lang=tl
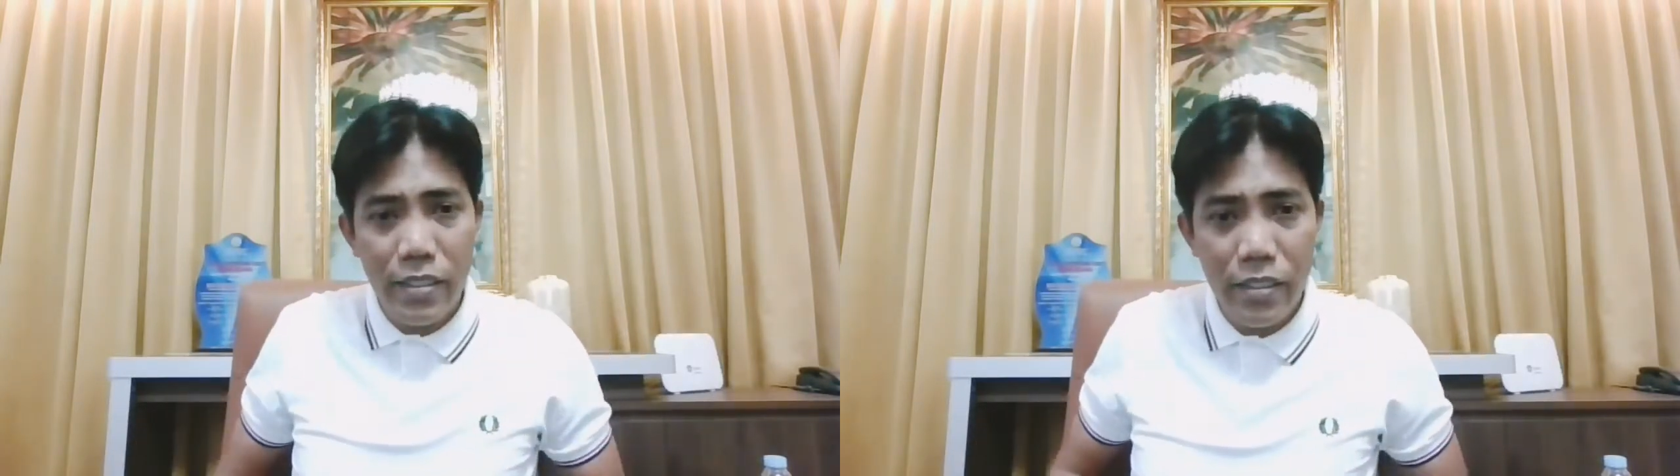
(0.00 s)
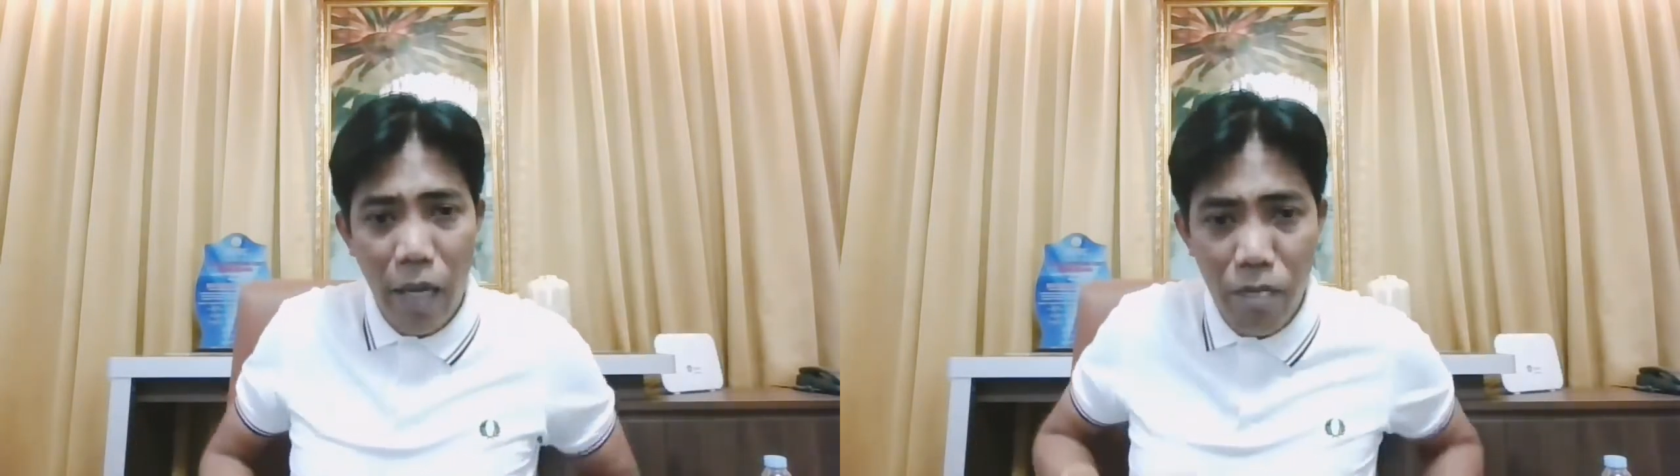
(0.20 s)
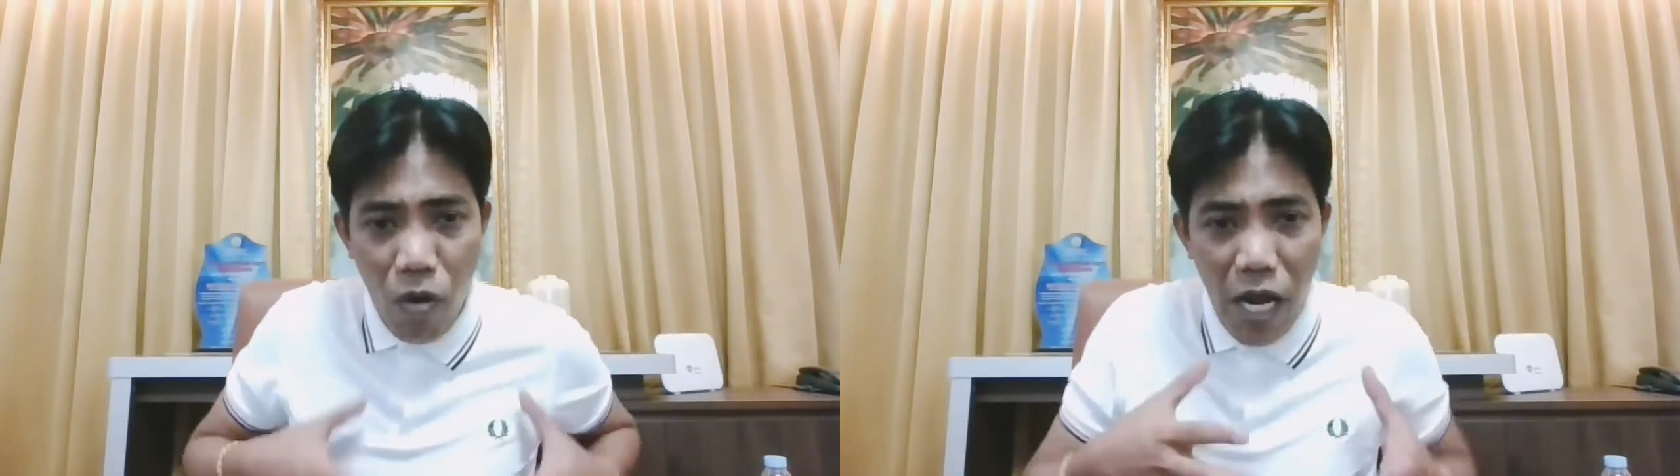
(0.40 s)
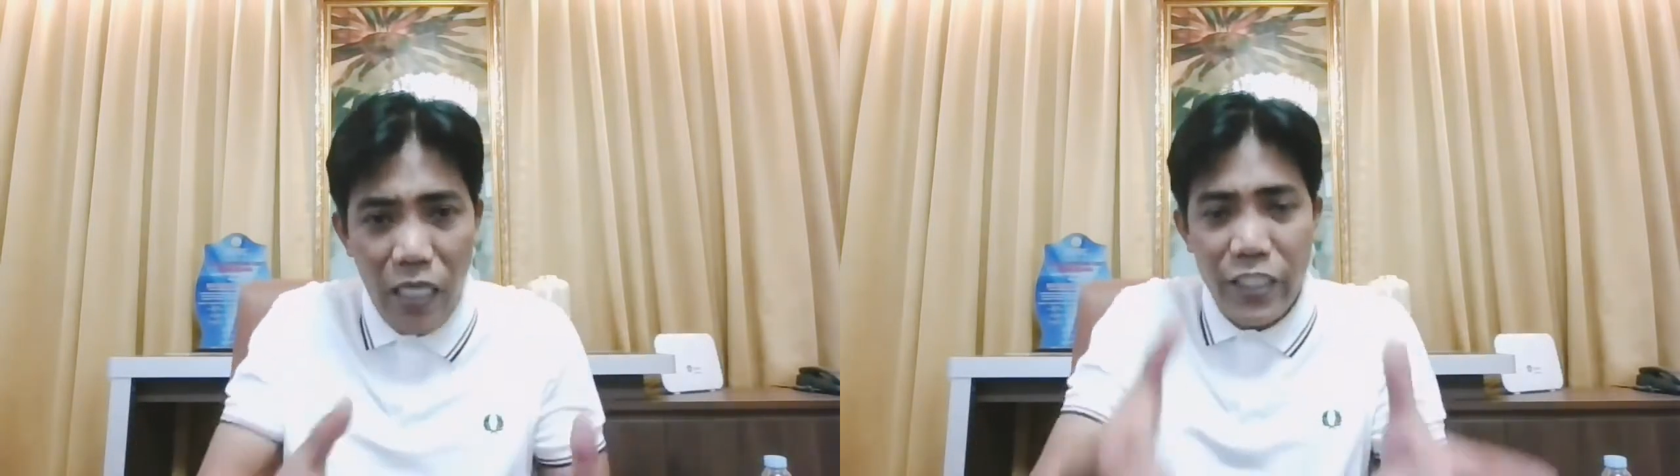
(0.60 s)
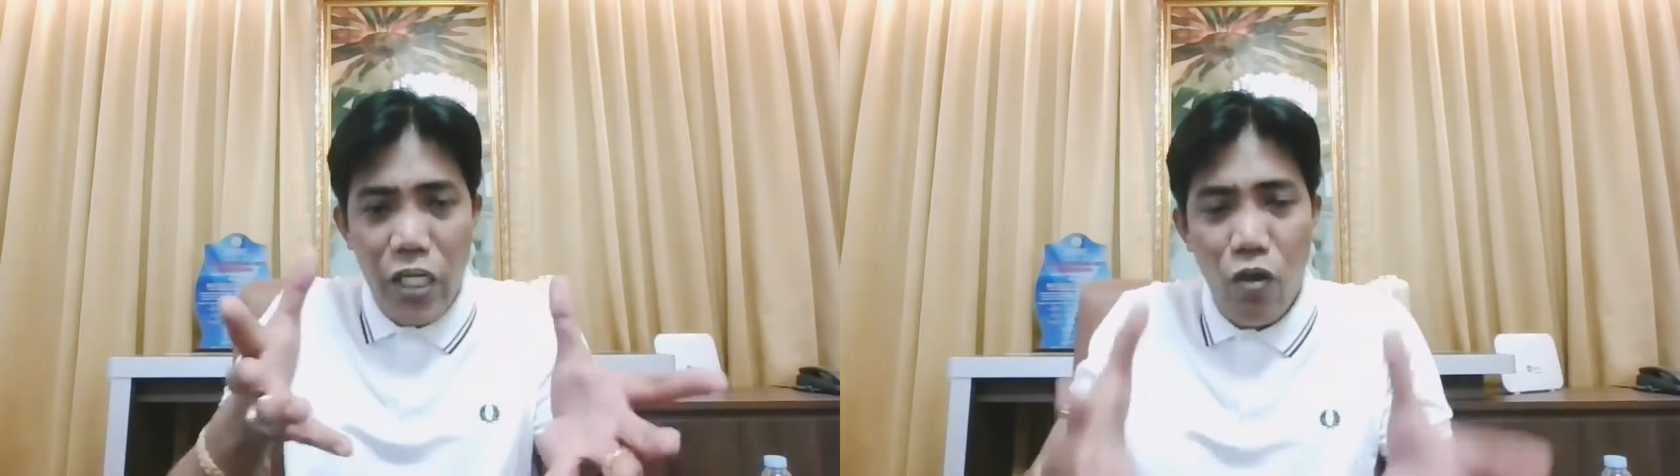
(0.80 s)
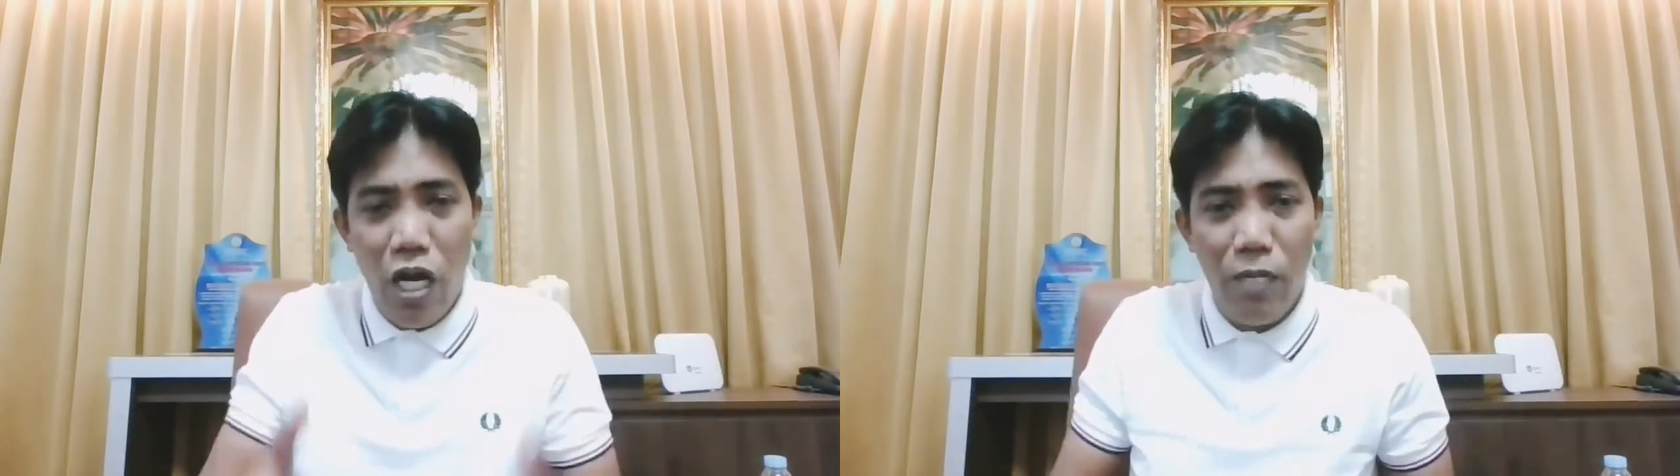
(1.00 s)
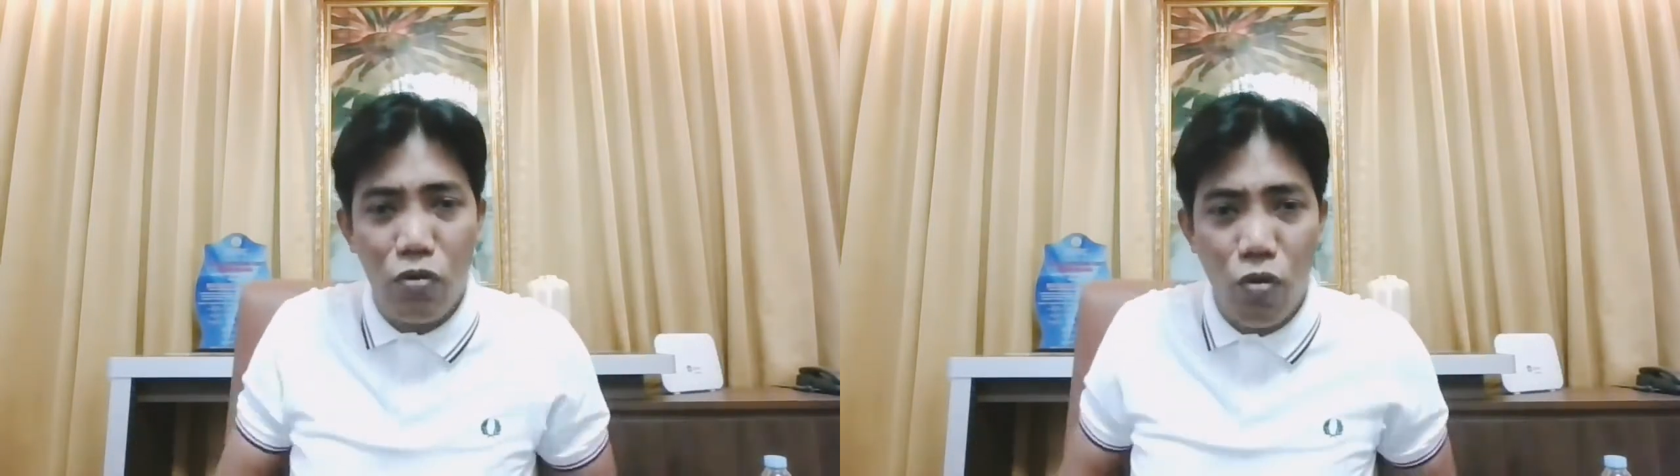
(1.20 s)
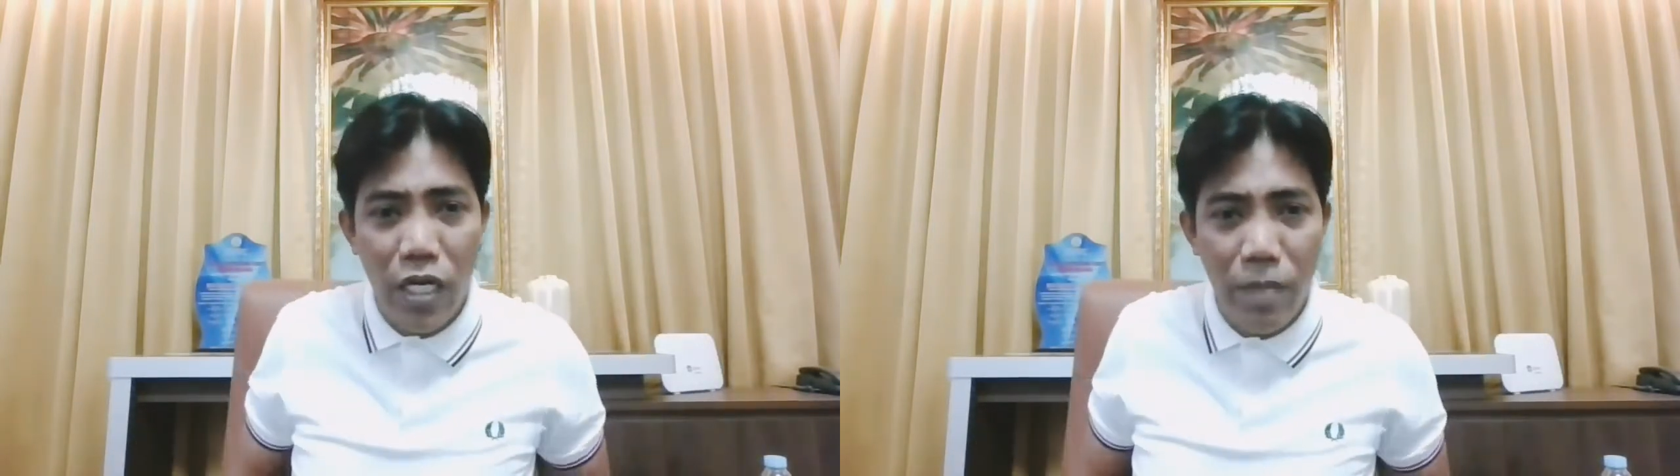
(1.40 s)
ng bukal sa inyong
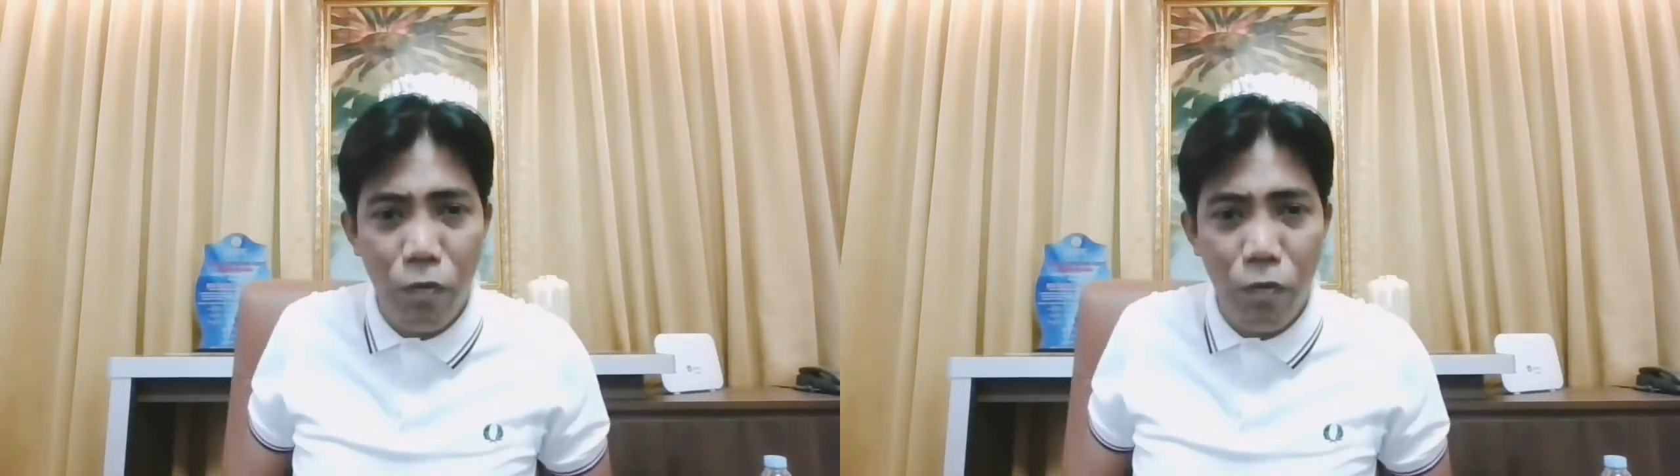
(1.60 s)
kaibuturan ng